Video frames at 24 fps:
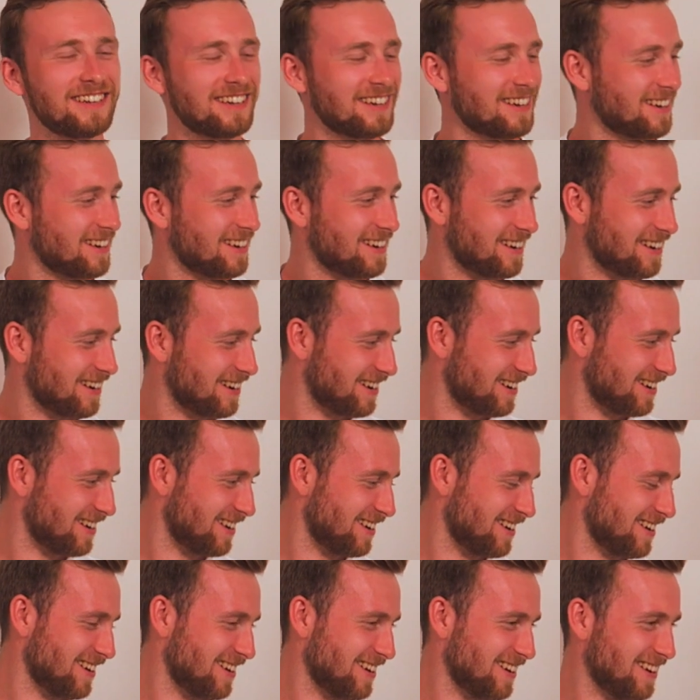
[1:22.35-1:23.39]
Nigdy więcej nie
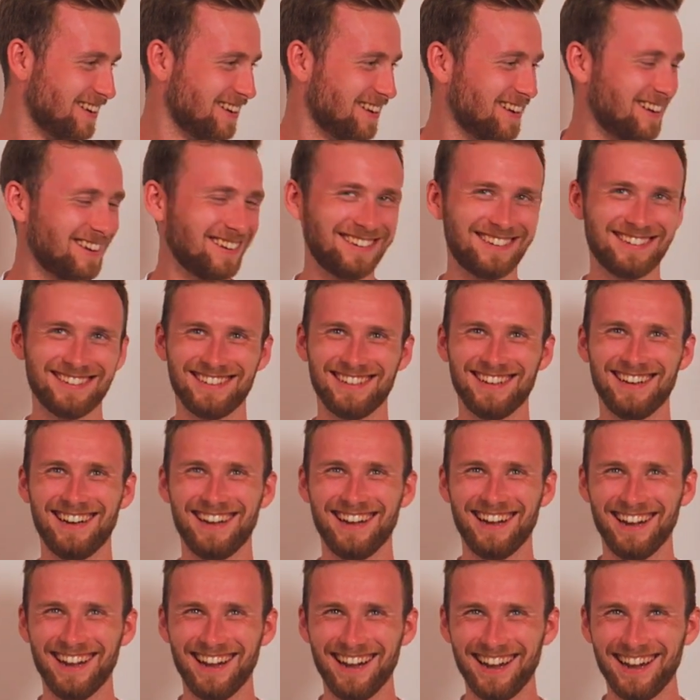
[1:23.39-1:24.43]
założę się o
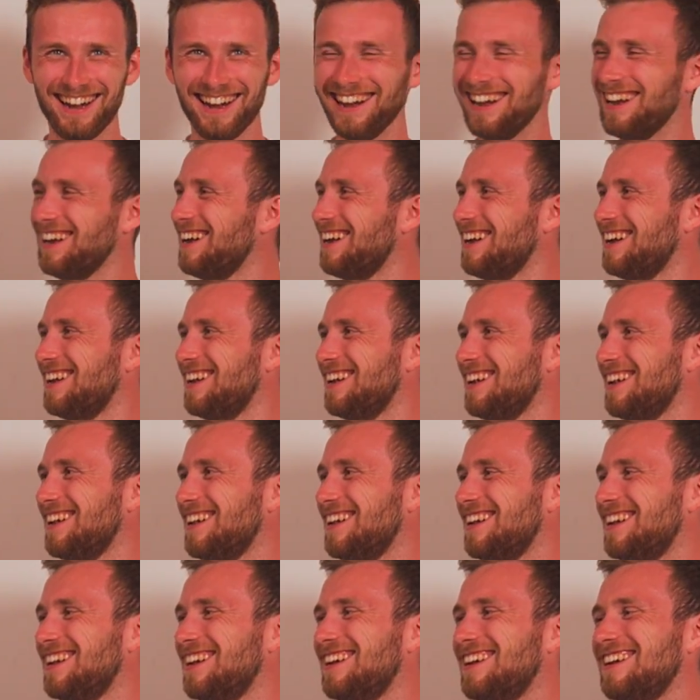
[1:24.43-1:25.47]
to, że ubiorę
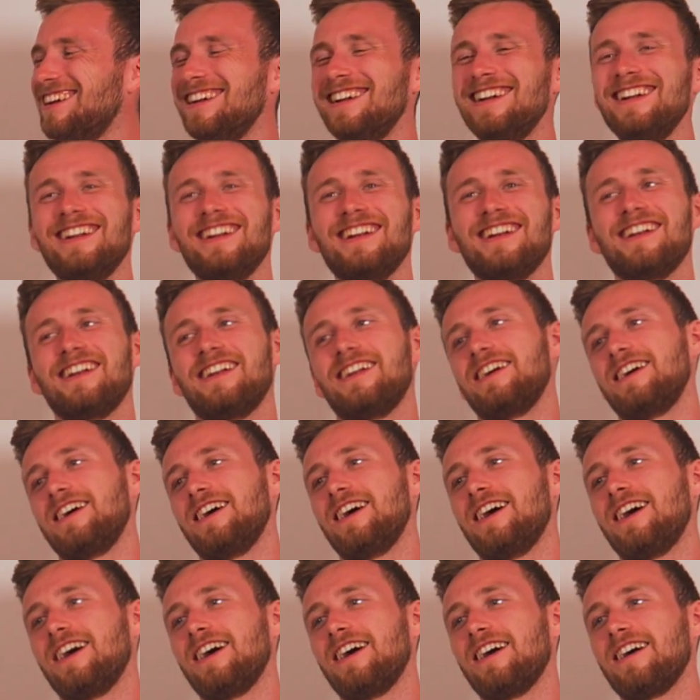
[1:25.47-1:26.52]
koszulkę Liverpoolu.
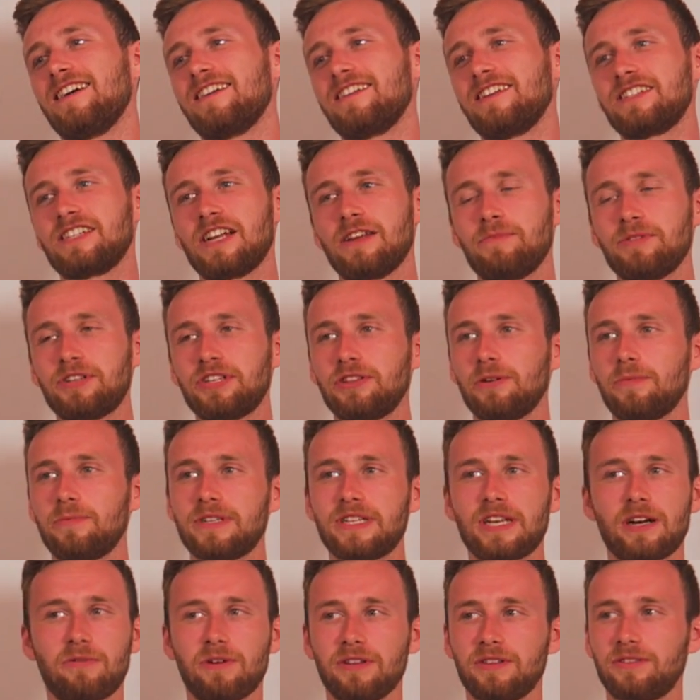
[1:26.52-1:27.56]
Jeżeli będzie
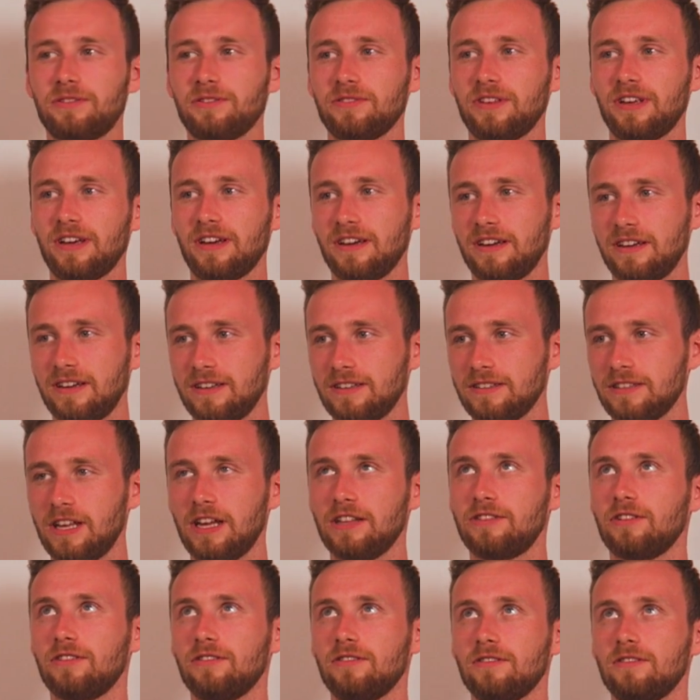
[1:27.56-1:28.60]
dobry zakład, to nie.
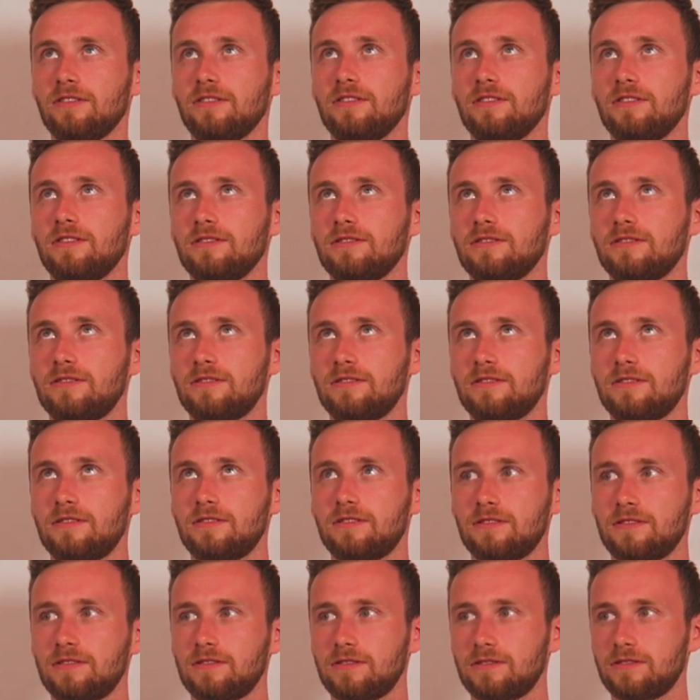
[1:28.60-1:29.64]
E, to...
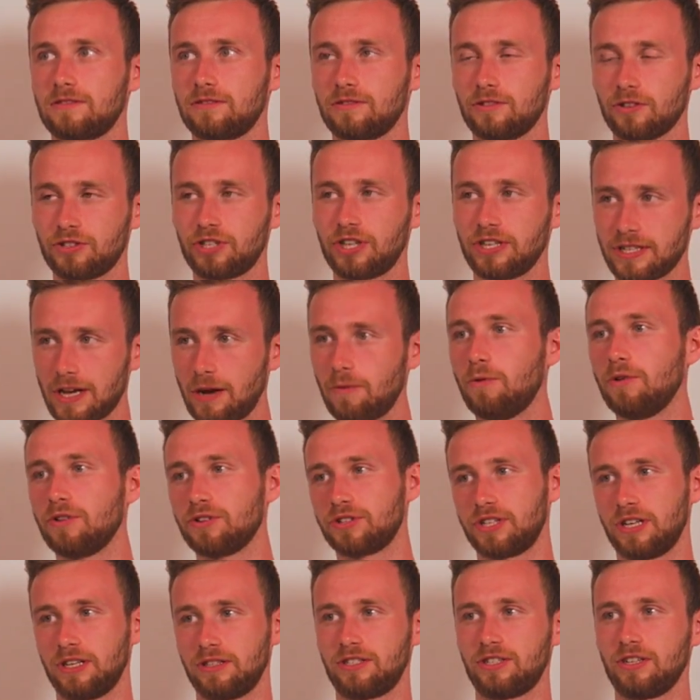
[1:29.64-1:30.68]
To tak. To się
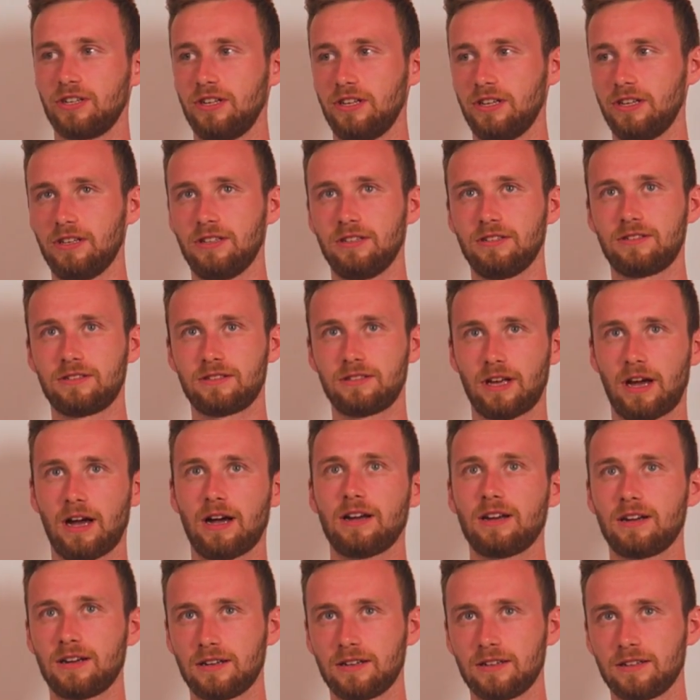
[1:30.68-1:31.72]
założę, czyli
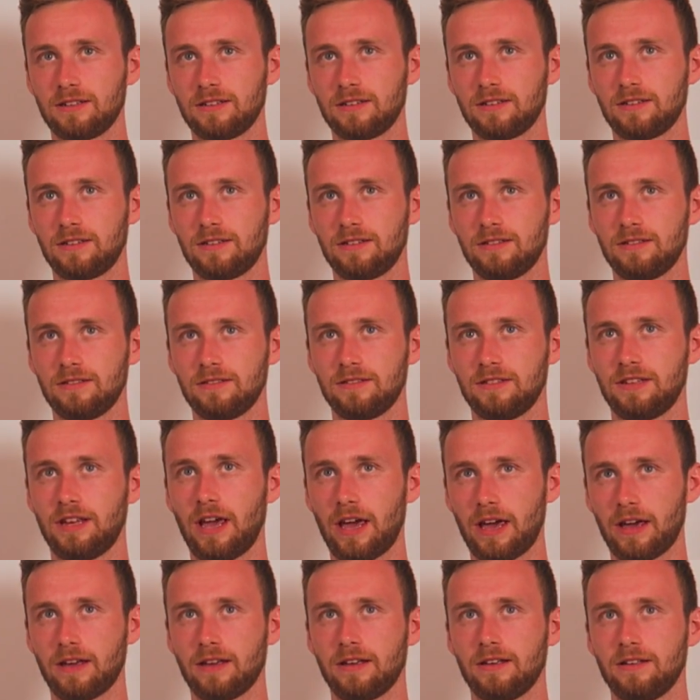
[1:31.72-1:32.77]
tak?
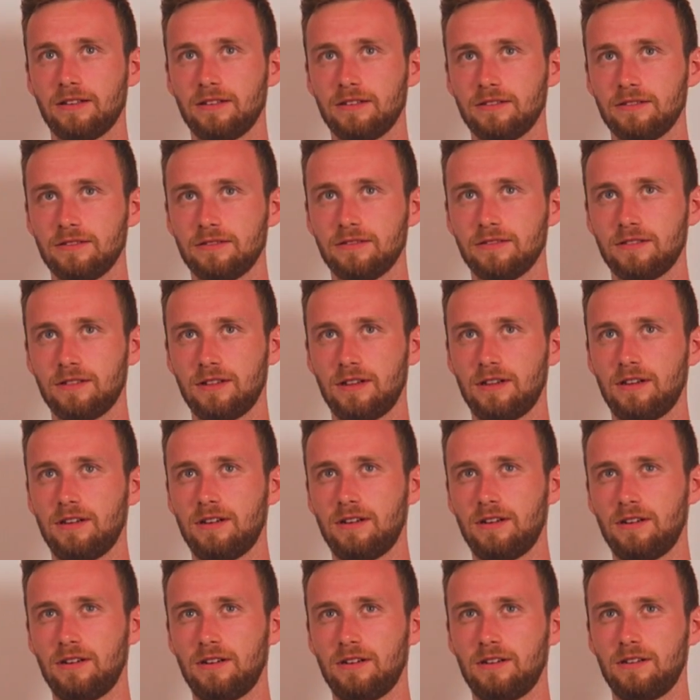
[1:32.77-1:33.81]
Nie.
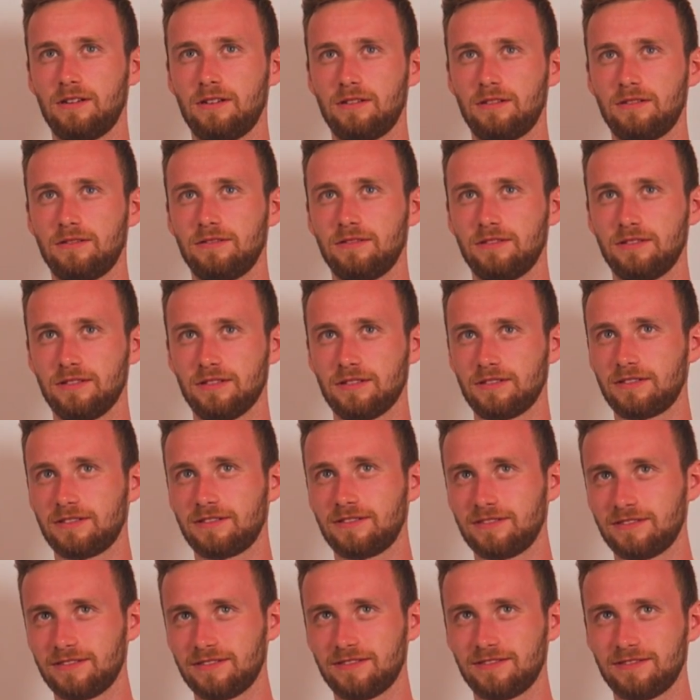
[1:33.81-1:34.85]
Czyli... No założę. No
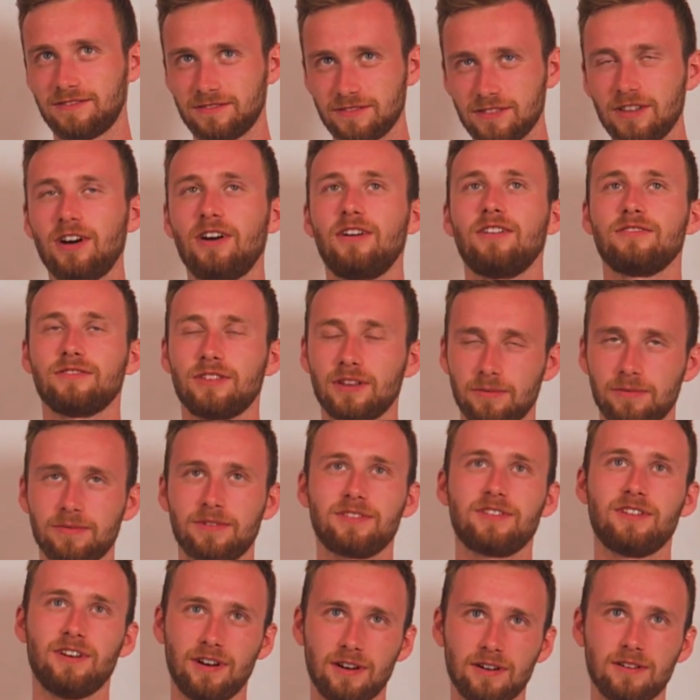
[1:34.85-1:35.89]
wiemy o co chodzi. No, Ciężko jest
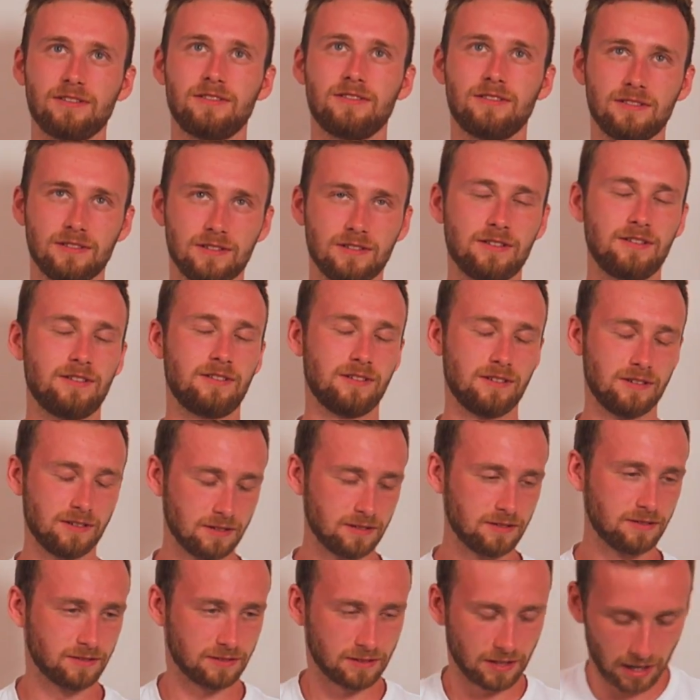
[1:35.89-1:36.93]
na te no. przeczące
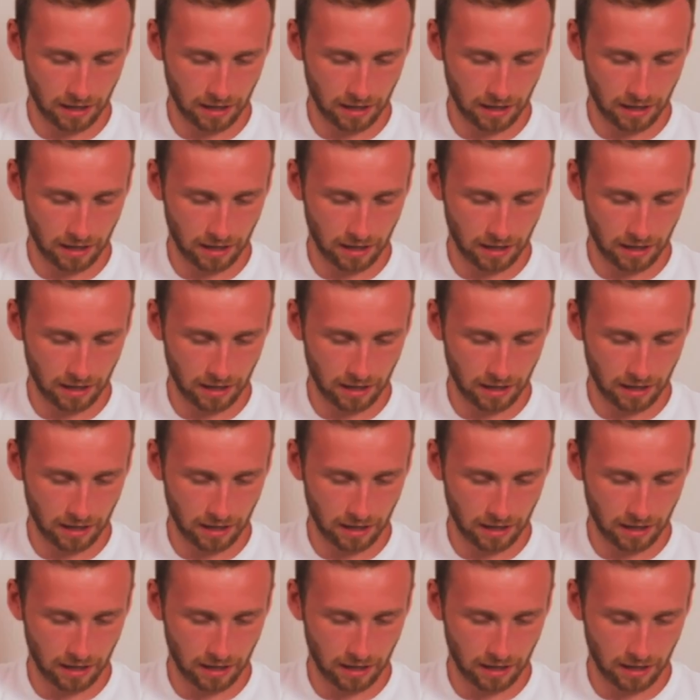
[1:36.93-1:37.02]
pytania tak,